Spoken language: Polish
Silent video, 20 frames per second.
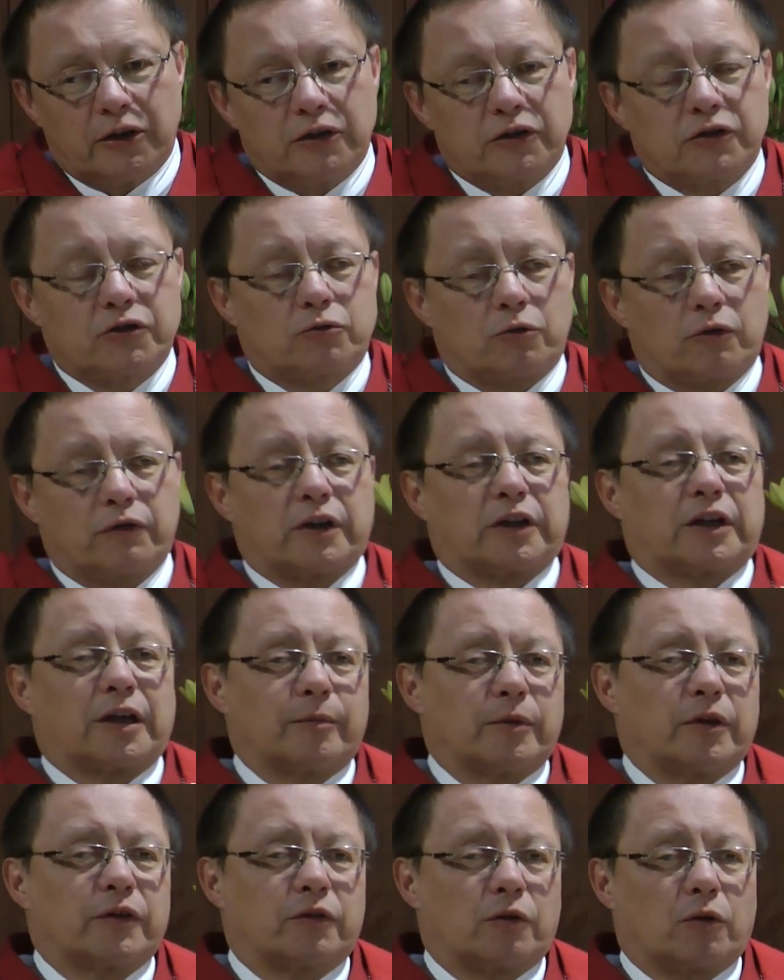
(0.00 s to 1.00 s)
Z
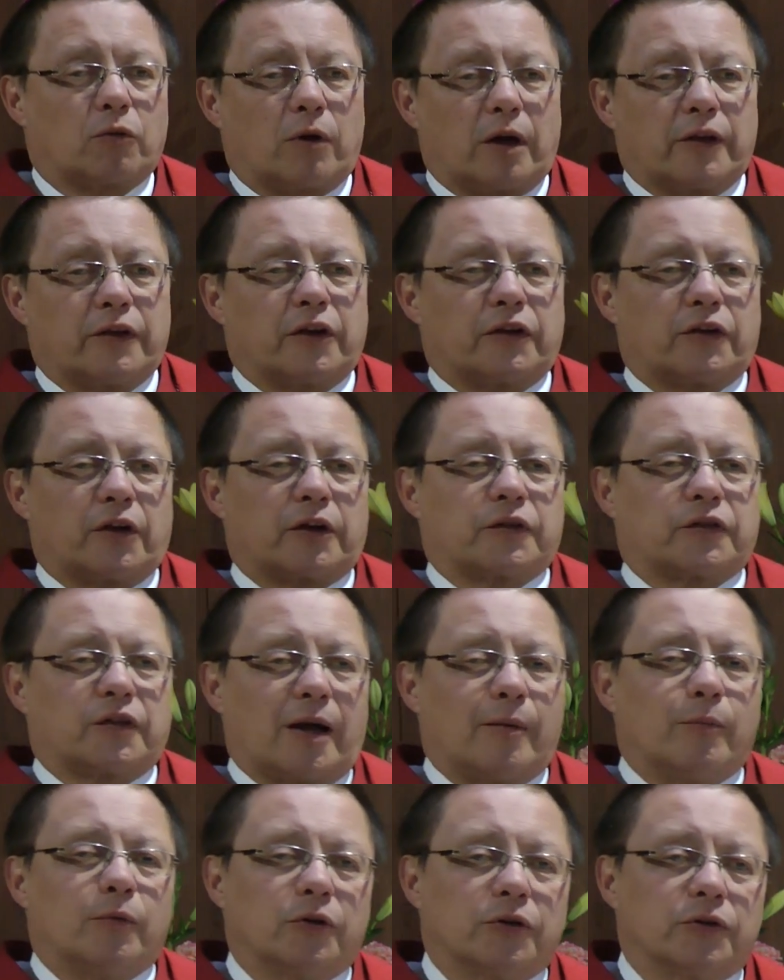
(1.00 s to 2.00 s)
człowiekiem jest dokładnie tak
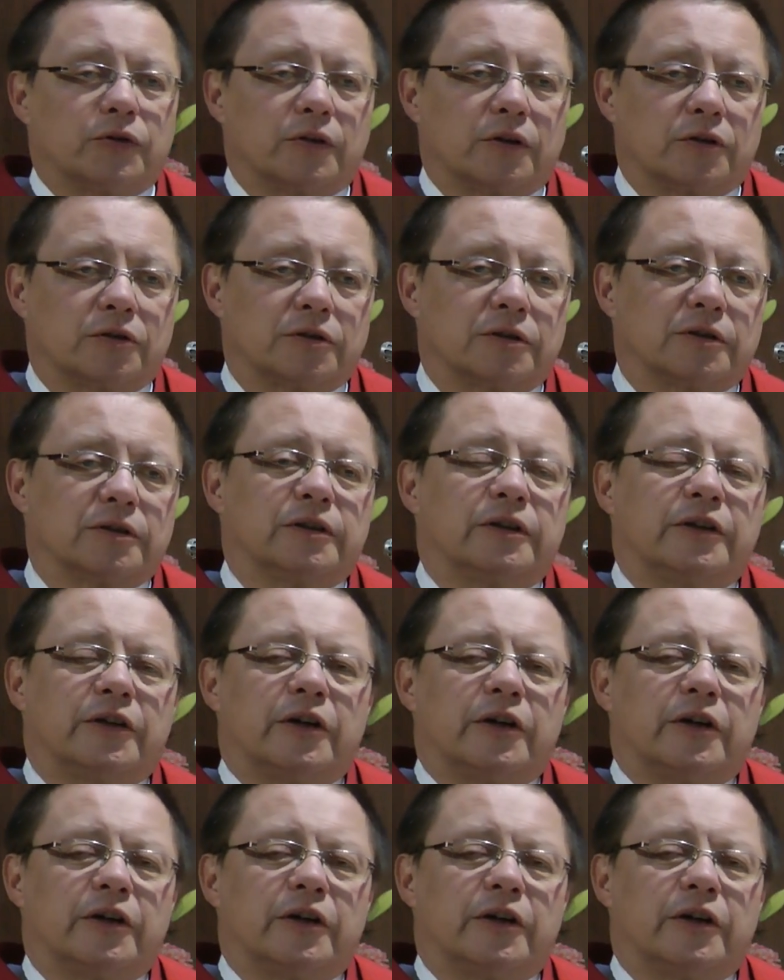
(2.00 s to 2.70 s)
samo. Znaczy,